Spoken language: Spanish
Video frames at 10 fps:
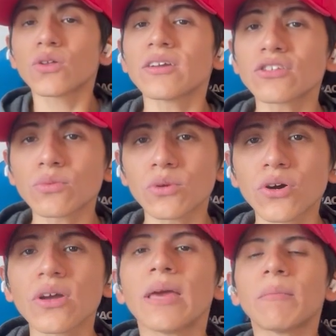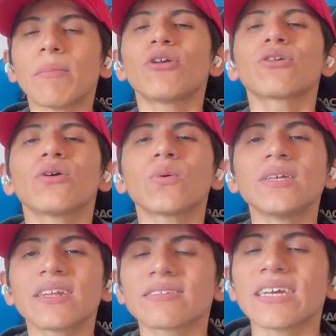través tu blog? Mi blog lo
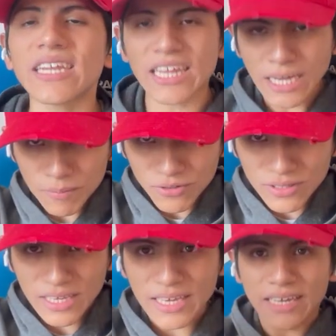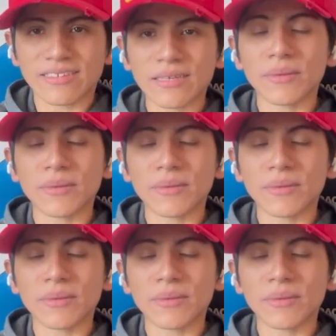encuentras en la descripción de este